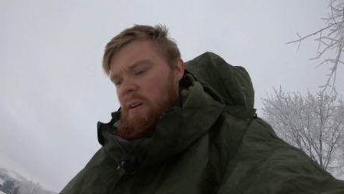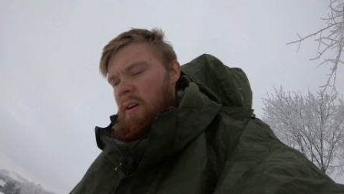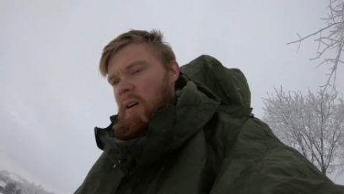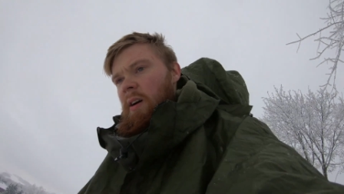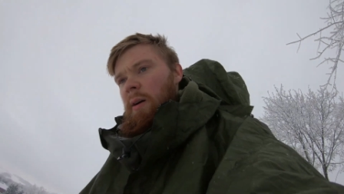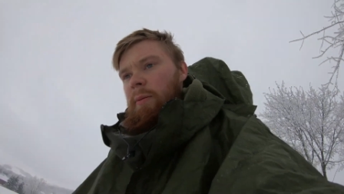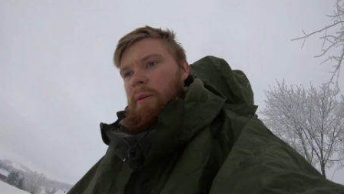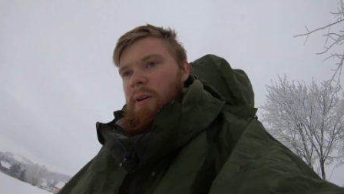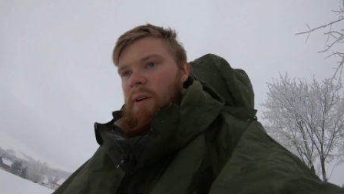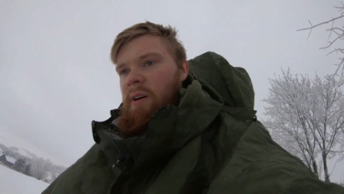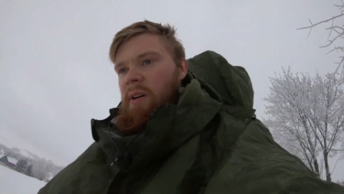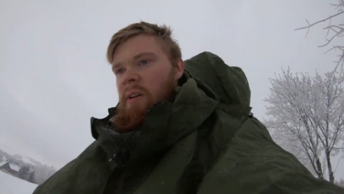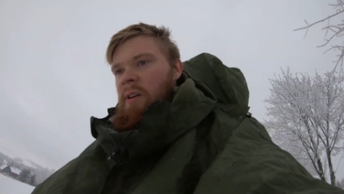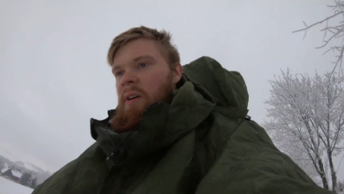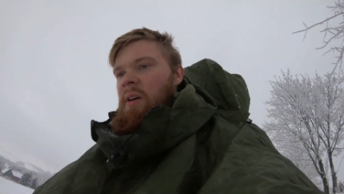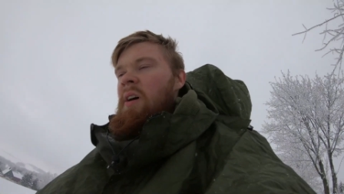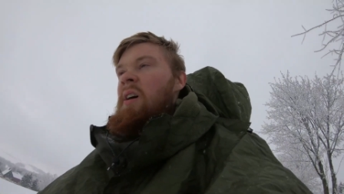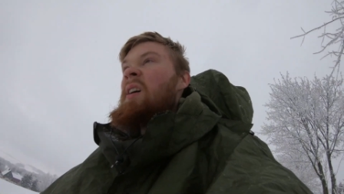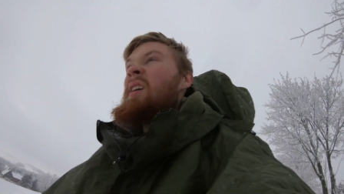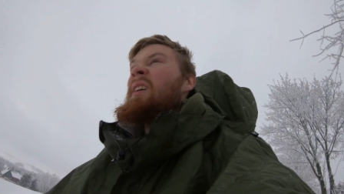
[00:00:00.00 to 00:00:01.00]
Aber
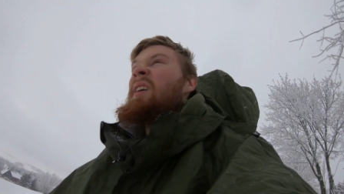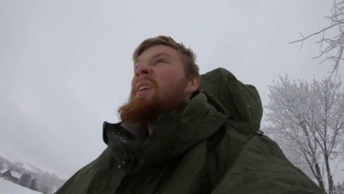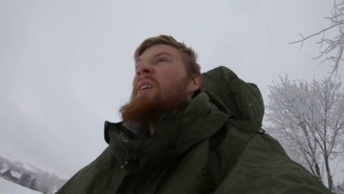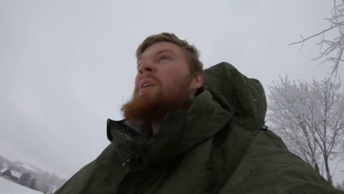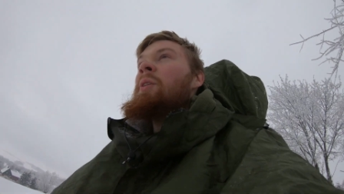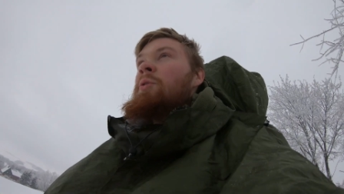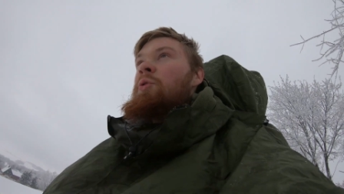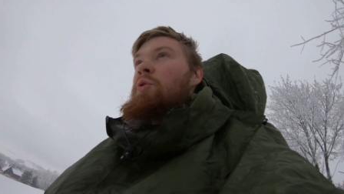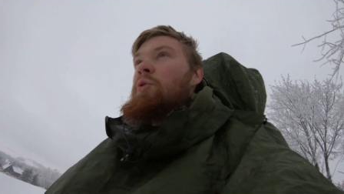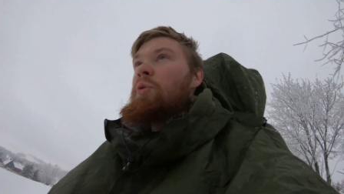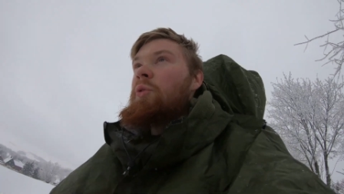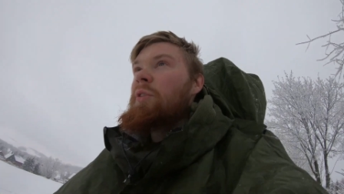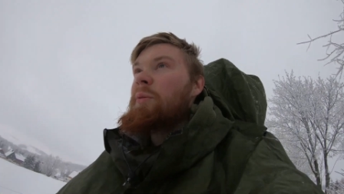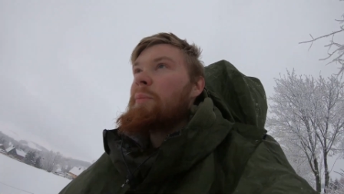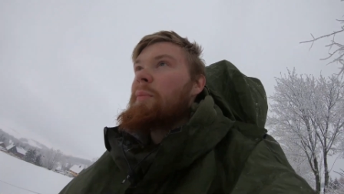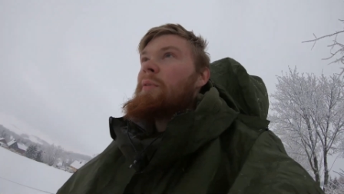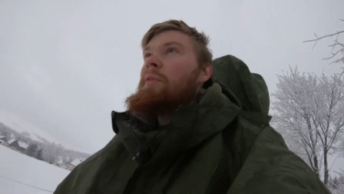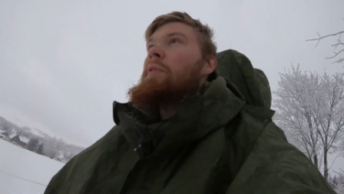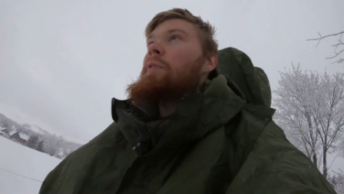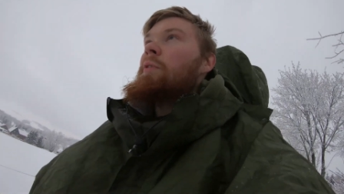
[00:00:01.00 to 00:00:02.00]
tue ich
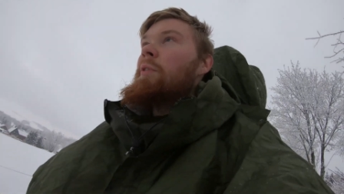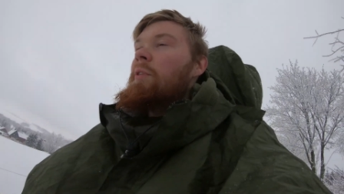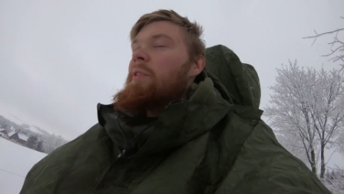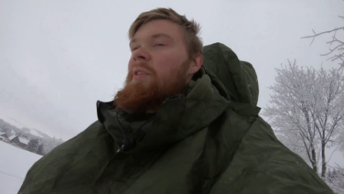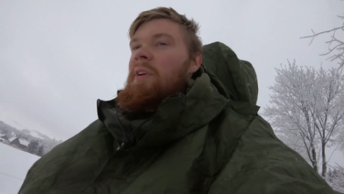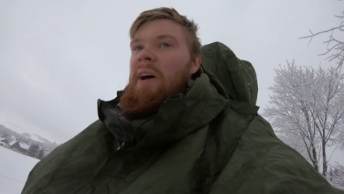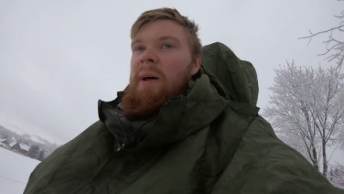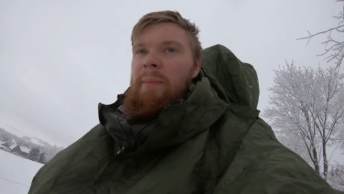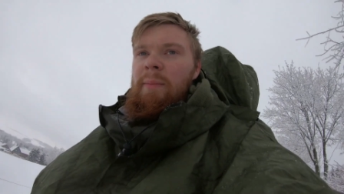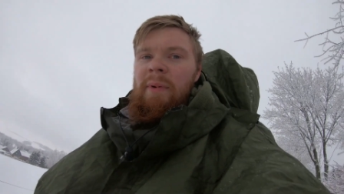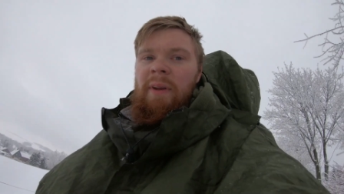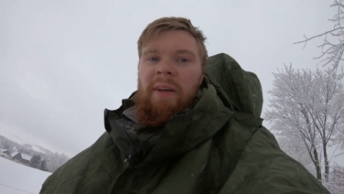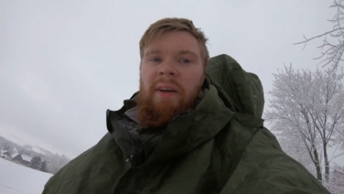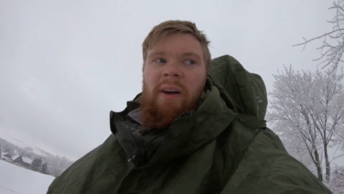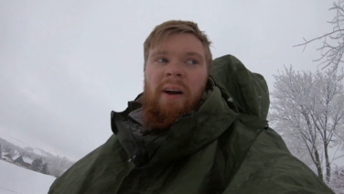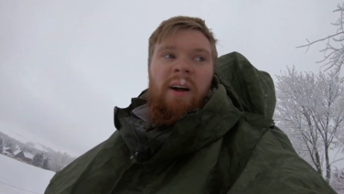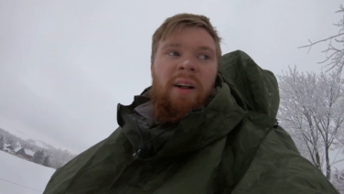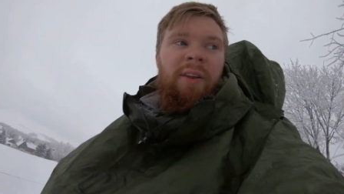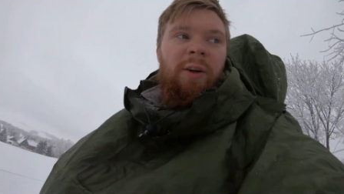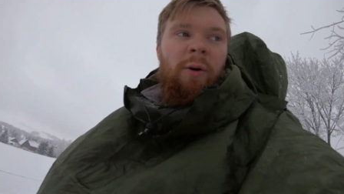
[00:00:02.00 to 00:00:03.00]
mir für solche
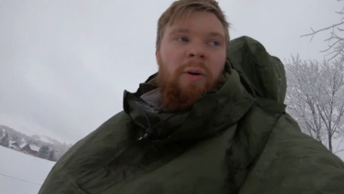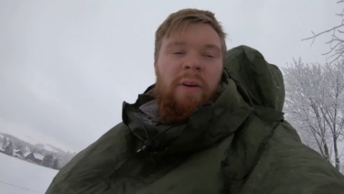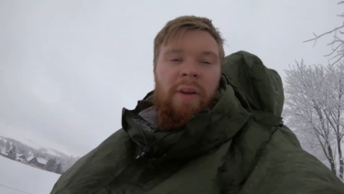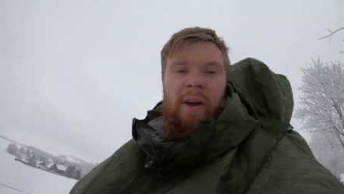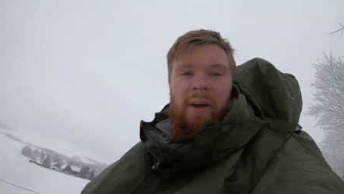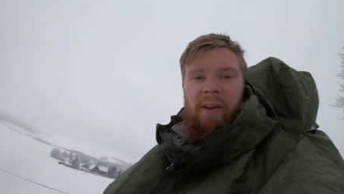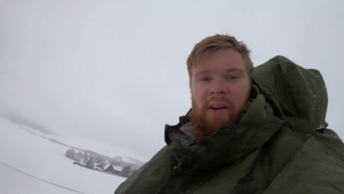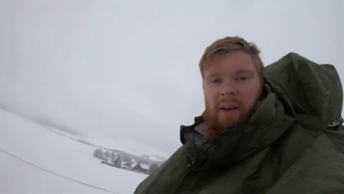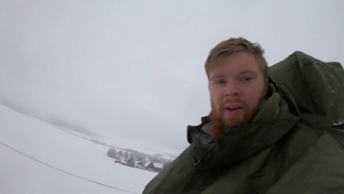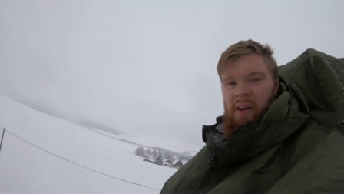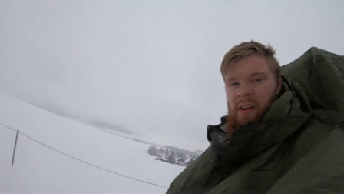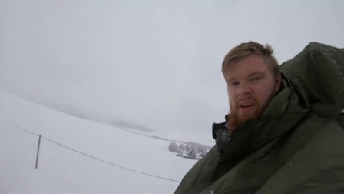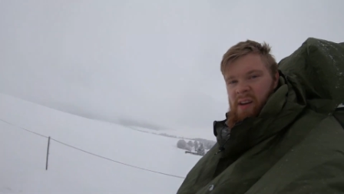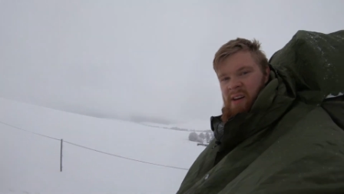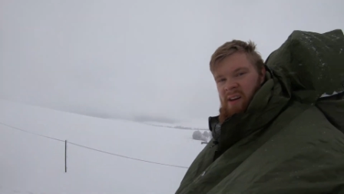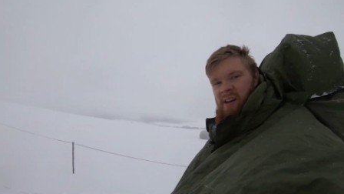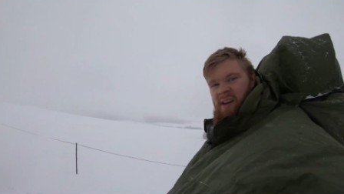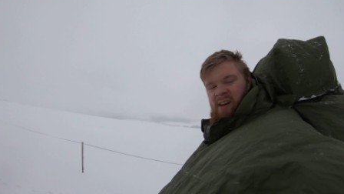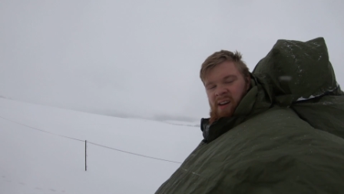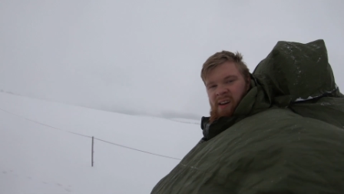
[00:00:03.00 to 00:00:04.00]
Anblicke halt auch gerne
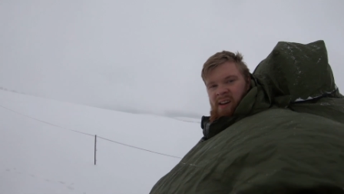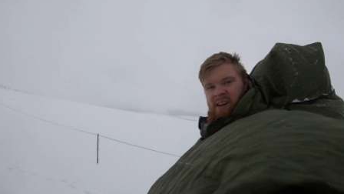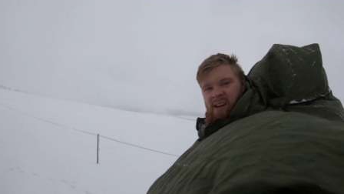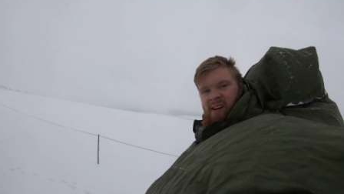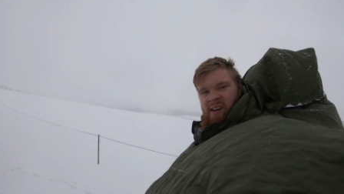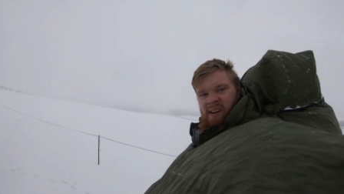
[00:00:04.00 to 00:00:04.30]
an.